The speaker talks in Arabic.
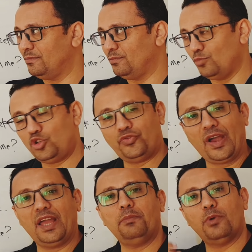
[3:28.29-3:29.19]
مش
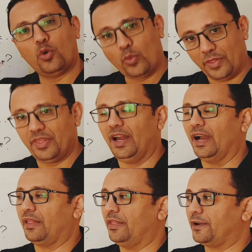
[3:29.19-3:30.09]
فاهم وضح
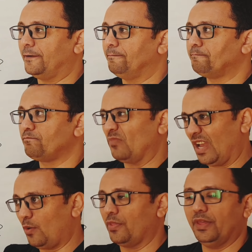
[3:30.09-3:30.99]
أكثر
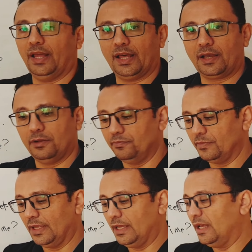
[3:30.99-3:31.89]
أوضح لك
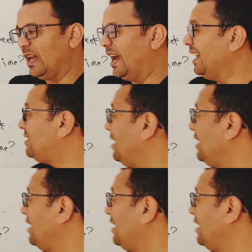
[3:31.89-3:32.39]
أنت